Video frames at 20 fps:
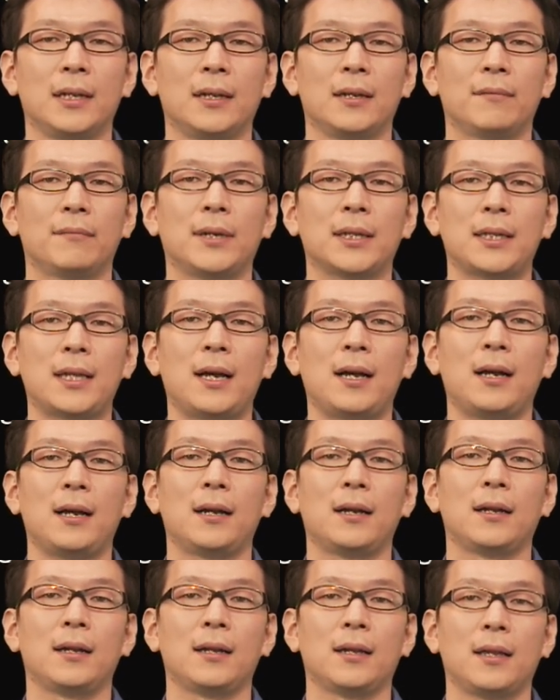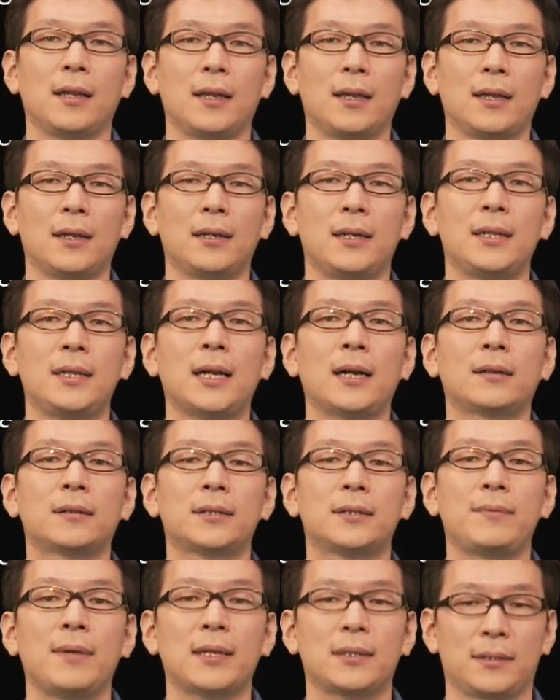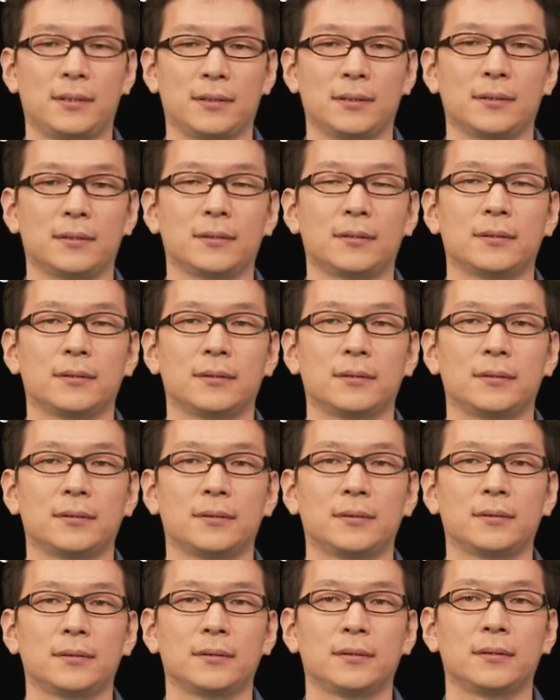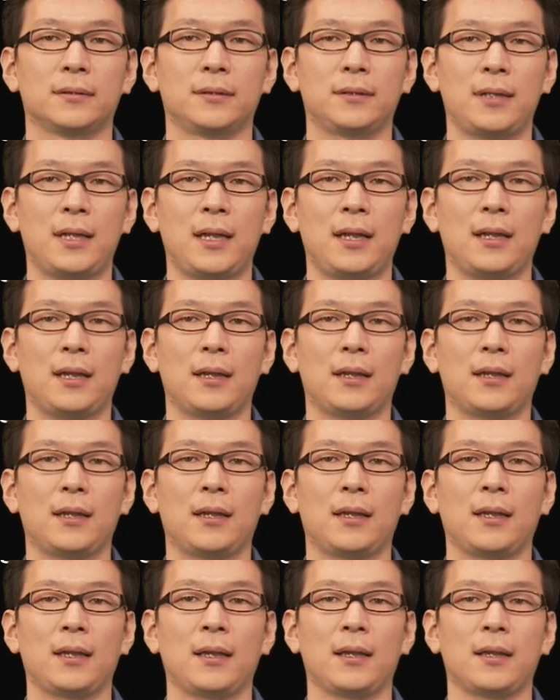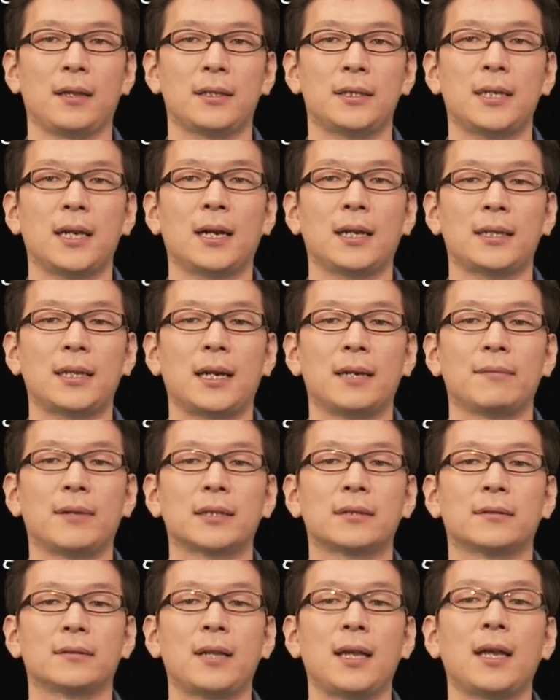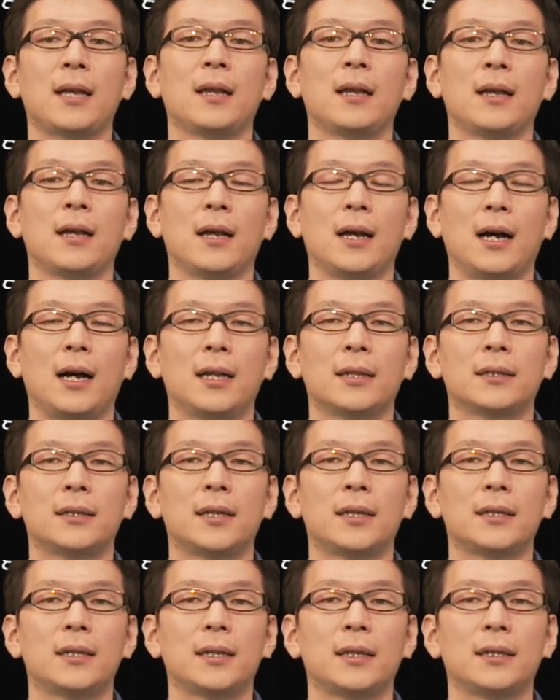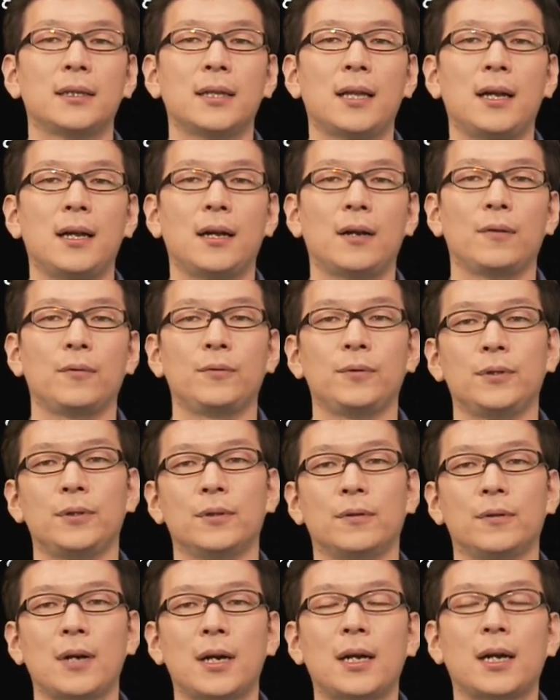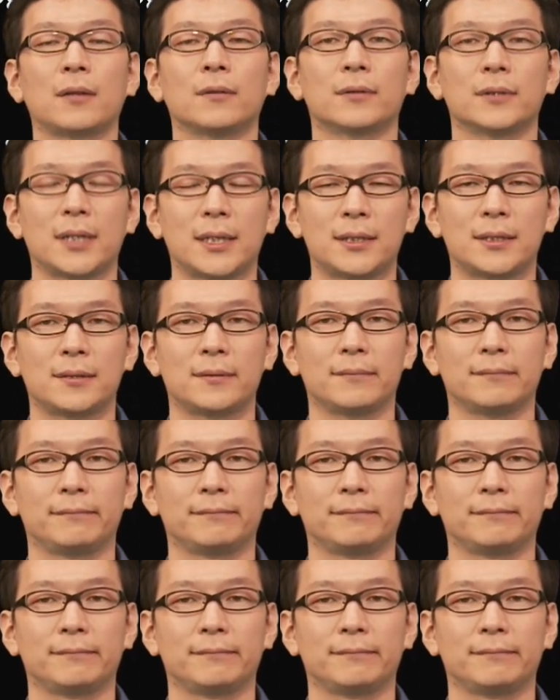また、Linux ベースで、仕上げてありますので、安定的な運用が可能です。